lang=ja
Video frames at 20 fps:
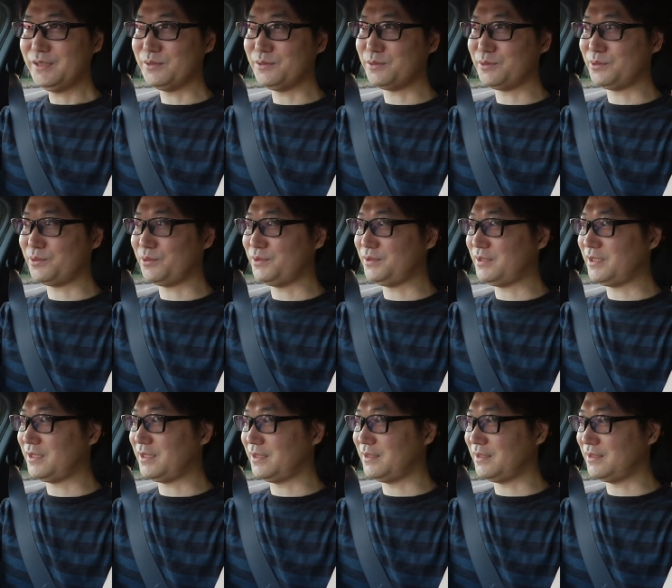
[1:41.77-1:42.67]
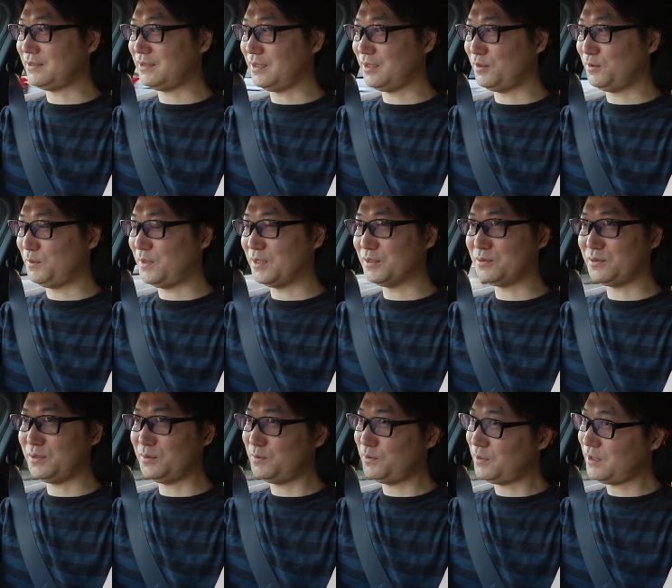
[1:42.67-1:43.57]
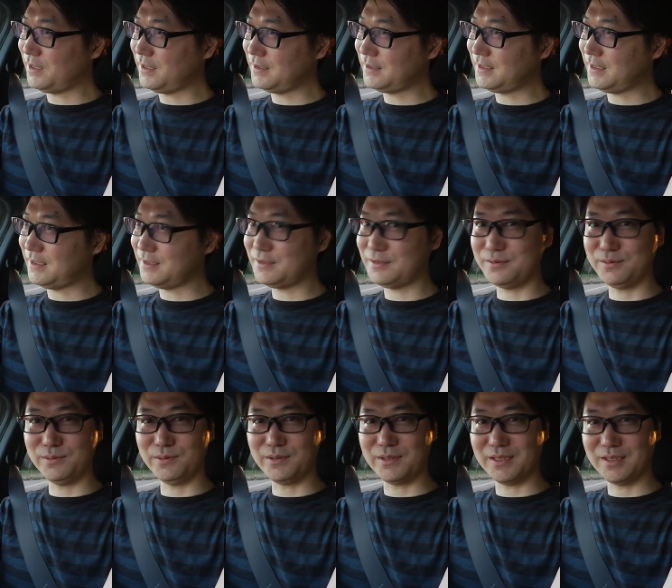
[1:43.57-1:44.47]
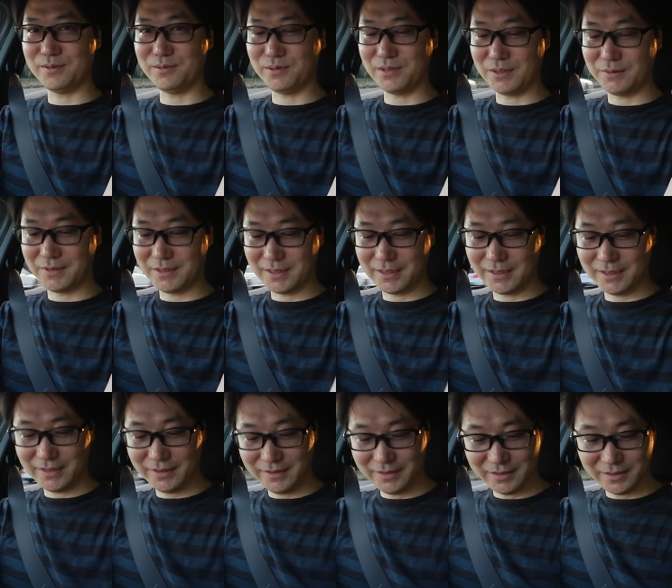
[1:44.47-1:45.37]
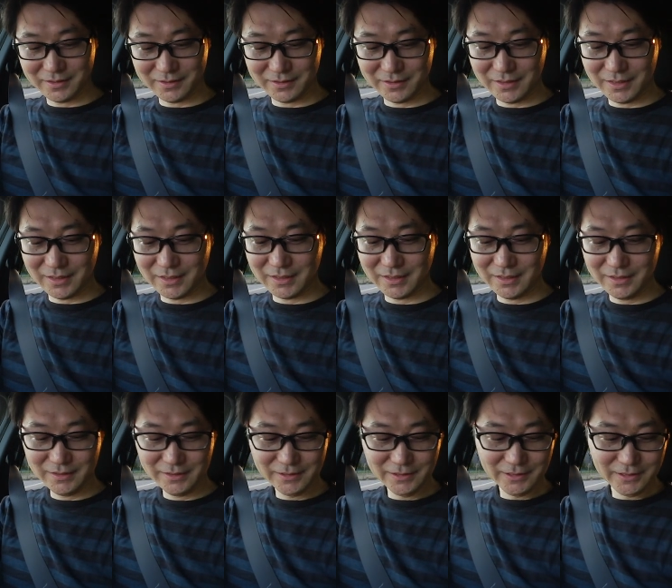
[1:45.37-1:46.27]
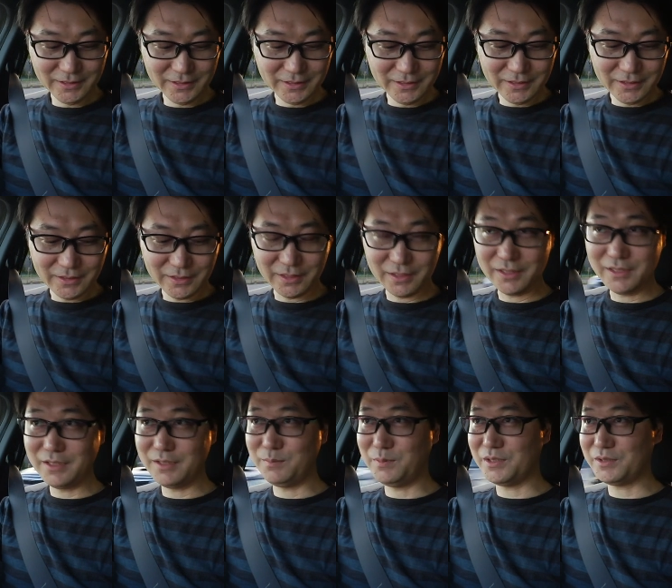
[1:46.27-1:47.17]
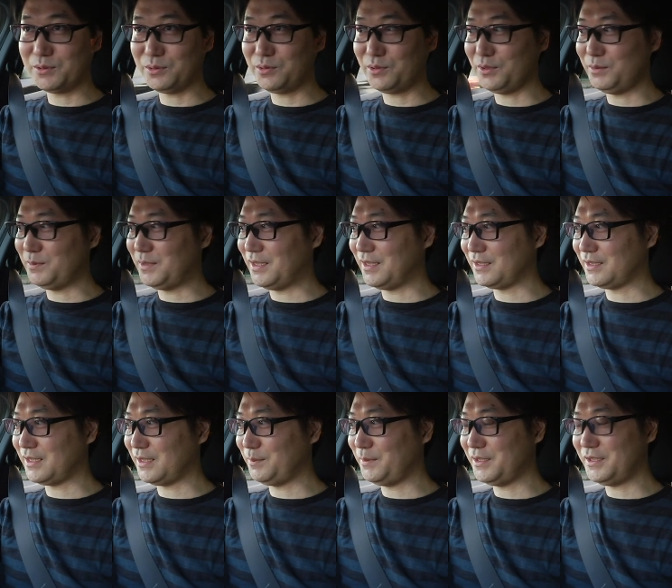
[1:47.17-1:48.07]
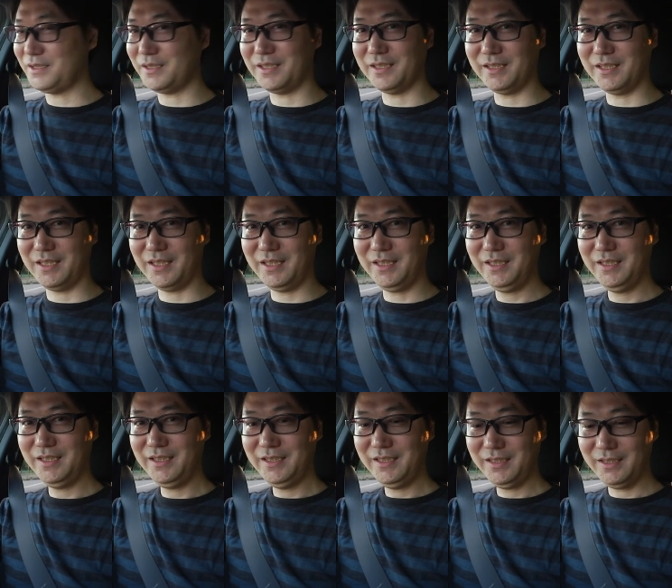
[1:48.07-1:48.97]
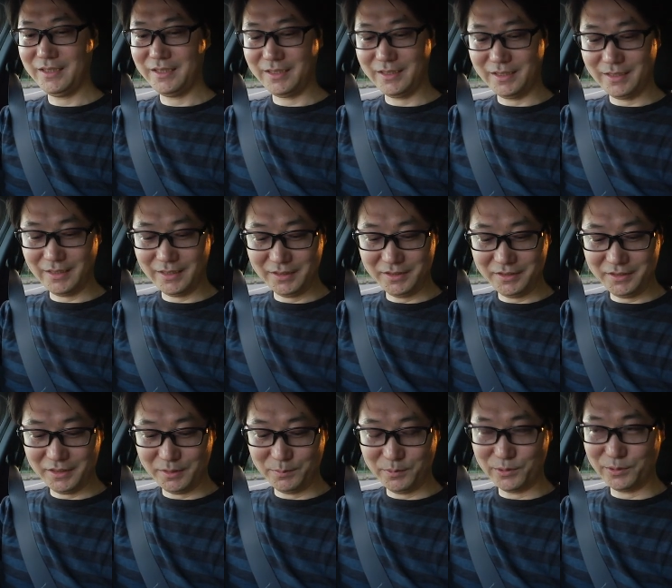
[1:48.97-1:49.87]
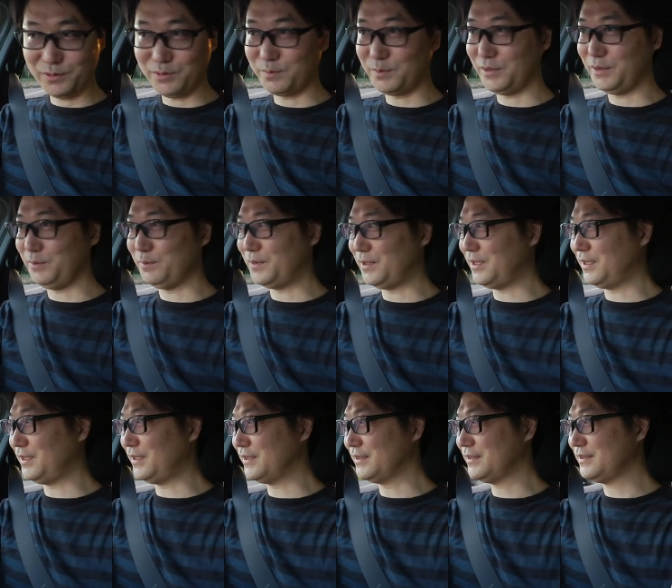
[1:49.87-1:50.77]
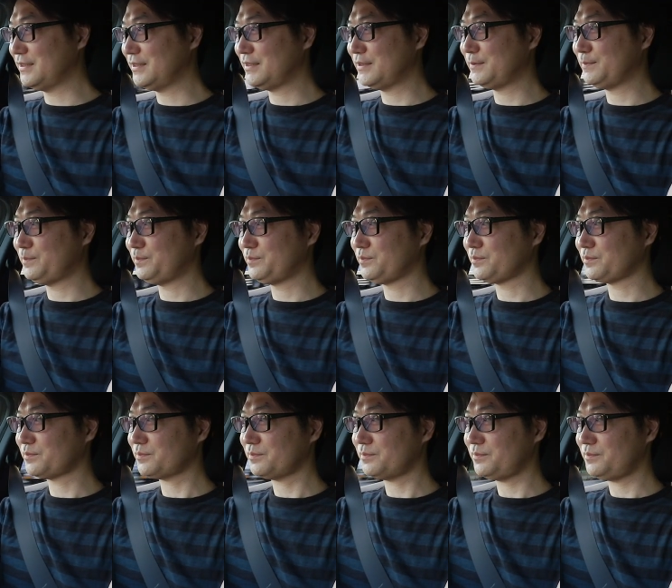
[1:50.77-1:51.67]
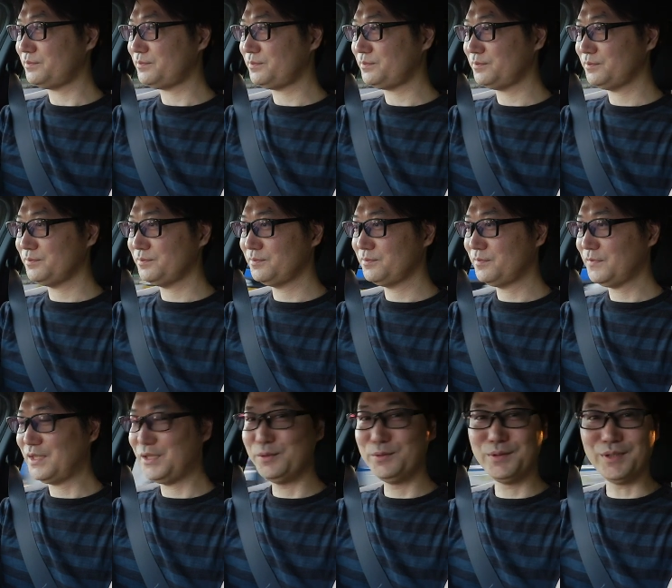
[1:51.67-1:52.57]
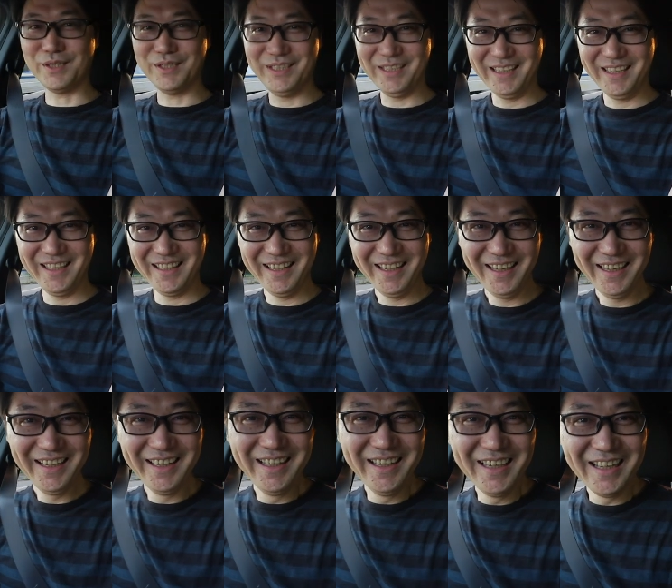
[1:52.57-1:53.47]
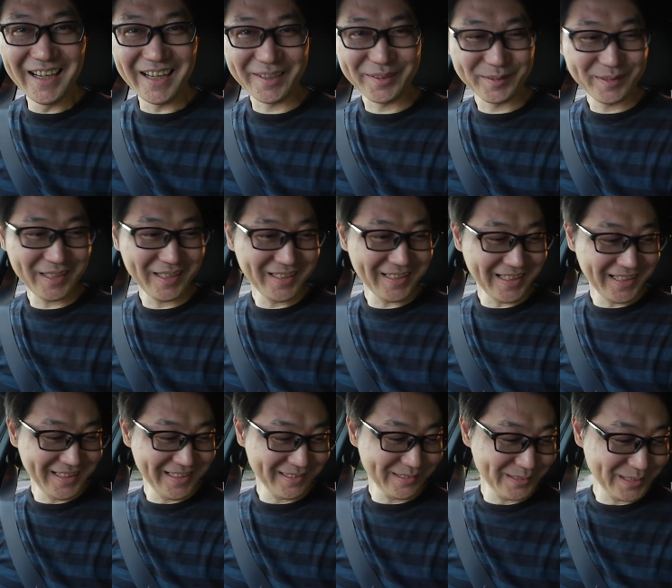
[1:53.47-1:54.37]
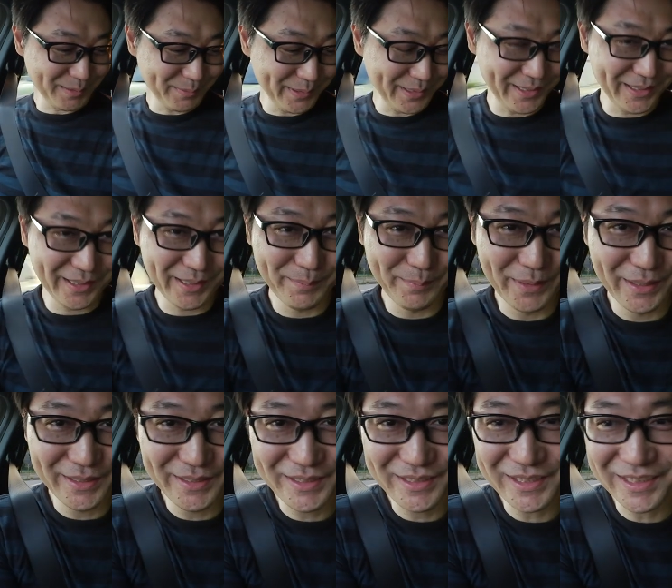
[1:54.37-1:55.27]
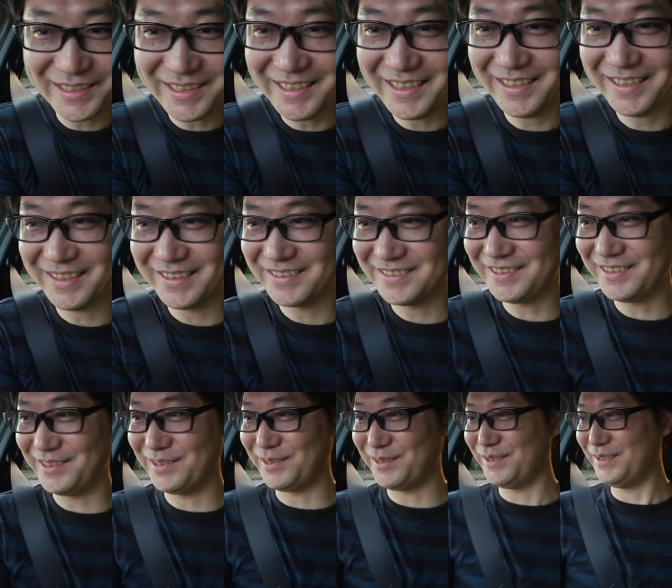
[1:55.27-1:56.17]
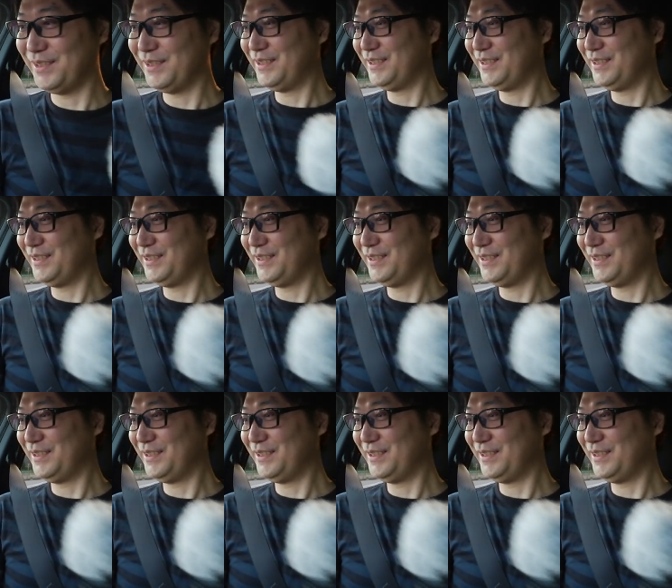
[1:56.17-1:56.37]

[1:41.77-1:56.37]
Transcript: いうことを言ってたんですけど、まあ、それも関係するのかどうかわからないんですが、えー、まあ、ちょっと今、試しでね、えー、走ってみようと思います。っていうかね、あの、点検行くたびにね、めっちゃ綺麗なんですよ。